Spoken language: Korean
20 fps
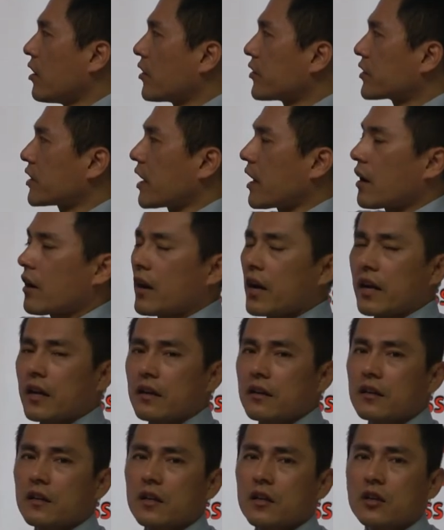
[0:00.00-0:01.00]

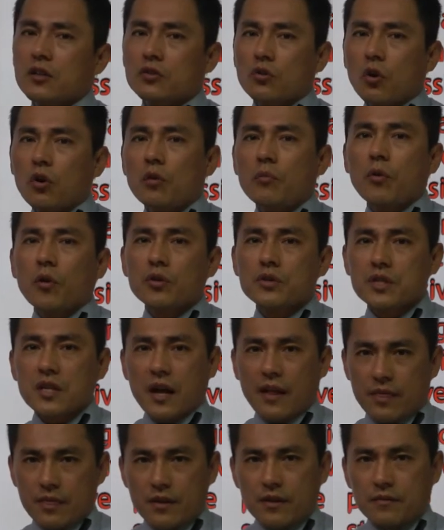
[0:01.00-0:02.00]
uncaring,
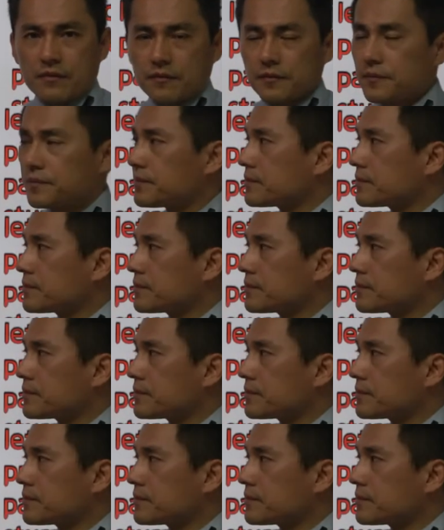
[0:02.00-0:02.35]
돌보지 않는.